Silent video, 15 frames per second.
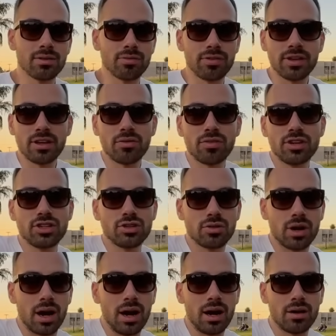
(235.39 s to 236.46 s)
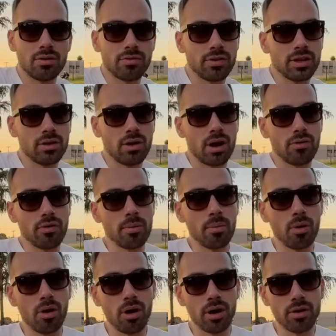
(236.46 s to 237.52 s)
Eu não falei que eu vendi o carro, não falei que o carro foi
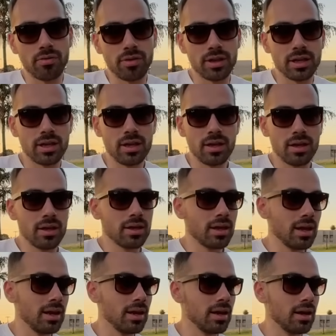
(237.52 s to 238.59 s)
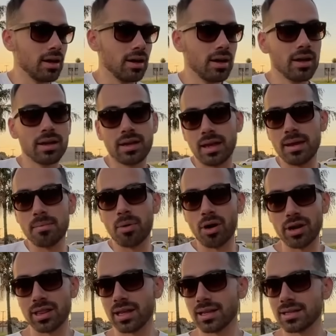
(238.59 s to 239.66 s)
embora, não falei que, que, ele, ia, que ele ia
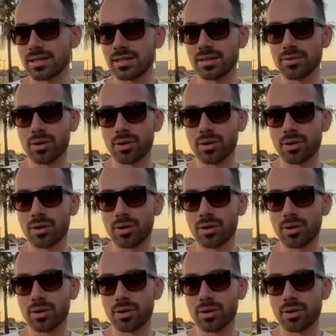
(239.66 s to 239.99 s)
embora e nada assim.